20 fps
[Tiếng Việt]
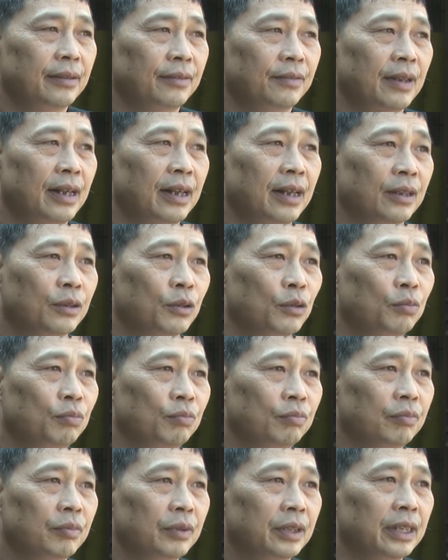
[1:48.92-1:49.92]
và
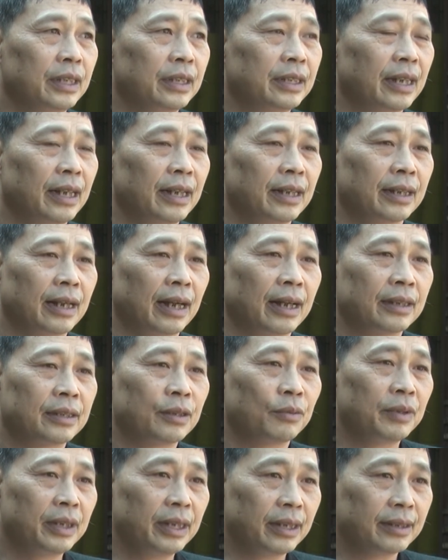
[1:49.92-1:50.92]
cũng trì trệ cả
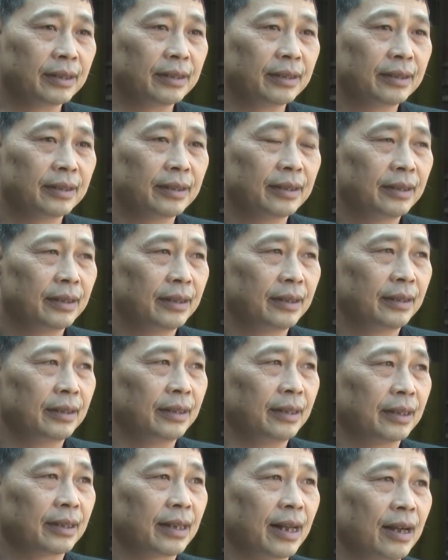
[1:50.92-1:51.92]
trong nước.
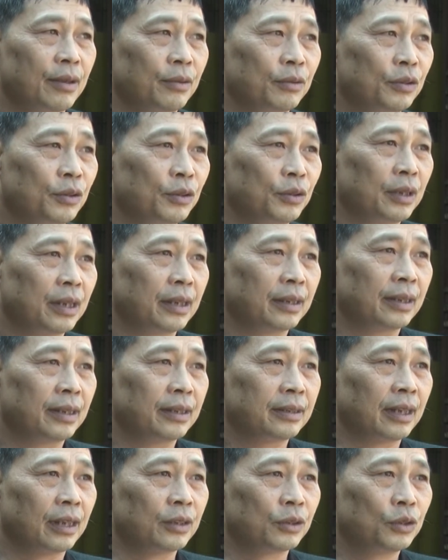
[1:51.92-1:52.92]
hiện tại chúng tôi
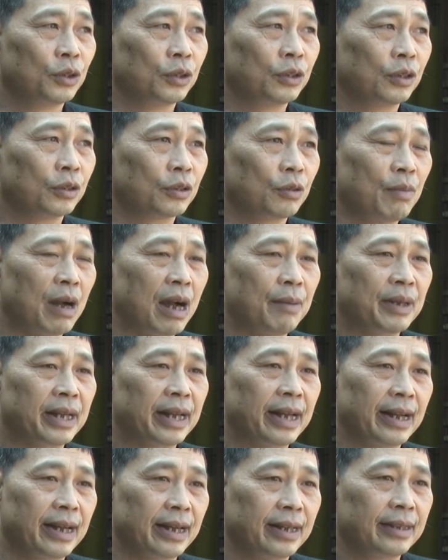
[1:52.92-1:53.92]
đang sản xuất được có 3 mặt
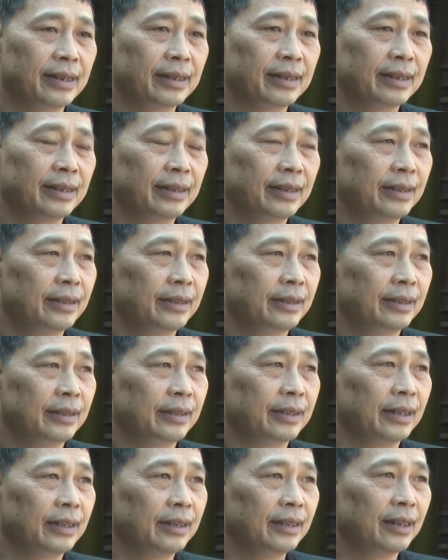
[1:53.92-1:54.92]
hàng.
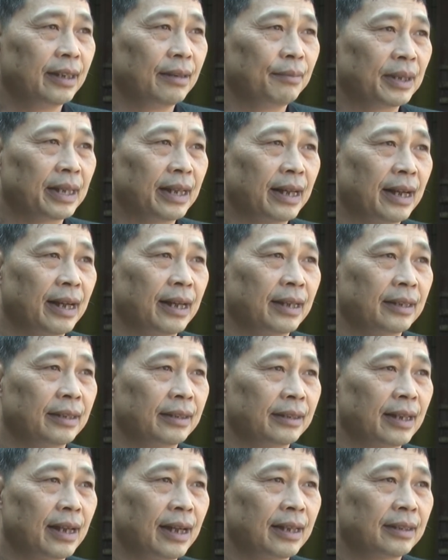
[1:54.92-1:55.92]
Chính là mặt
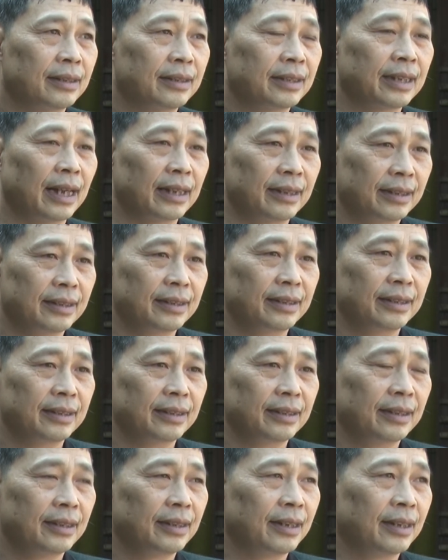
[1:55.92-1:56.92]
hàng than sạch
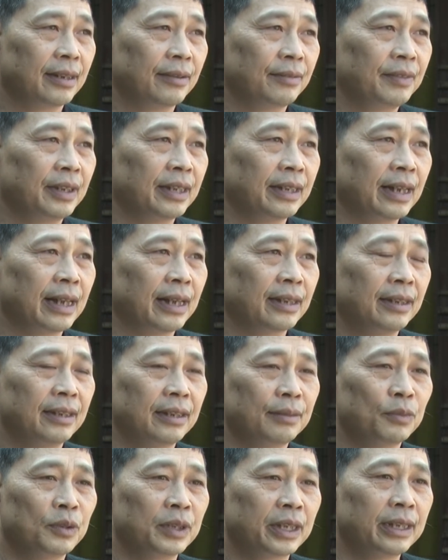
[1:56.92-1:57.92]
tức là viên nén
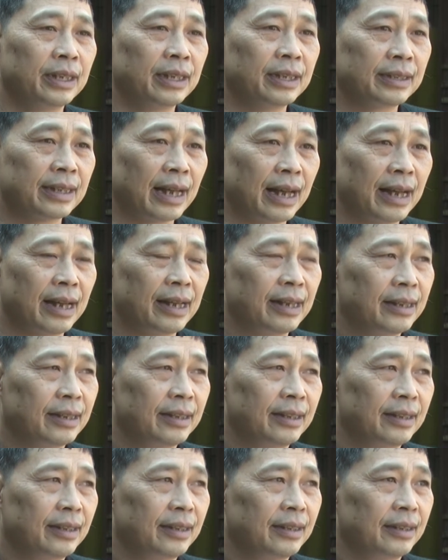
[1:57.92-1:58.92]
từ mùn cưa ra.
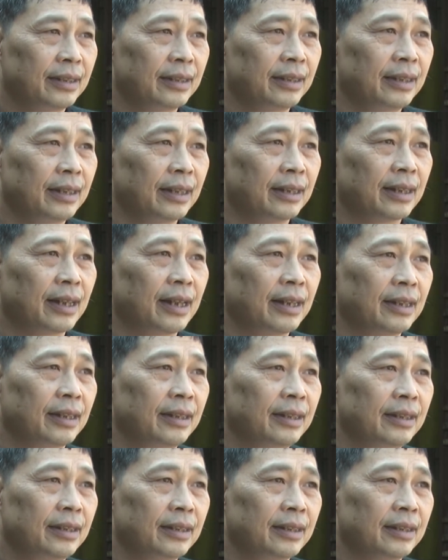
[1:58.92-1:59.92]
Thì hiện nay
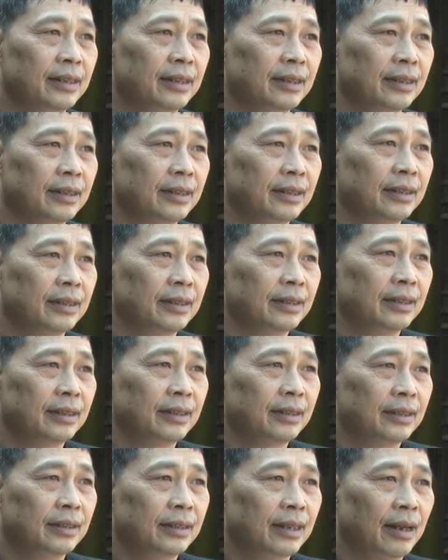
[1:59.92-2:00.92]
cái
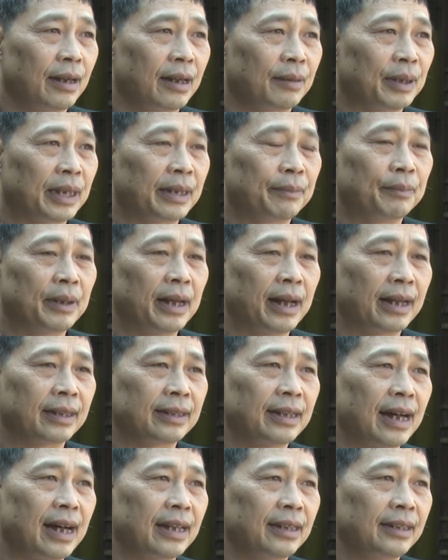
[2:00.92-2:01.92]
hàng mặt hàng
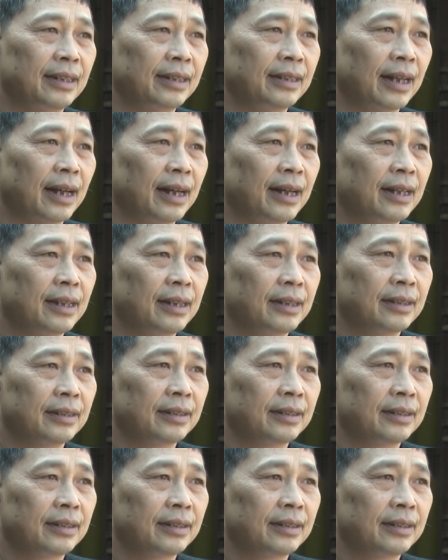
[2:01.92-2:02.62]
than đã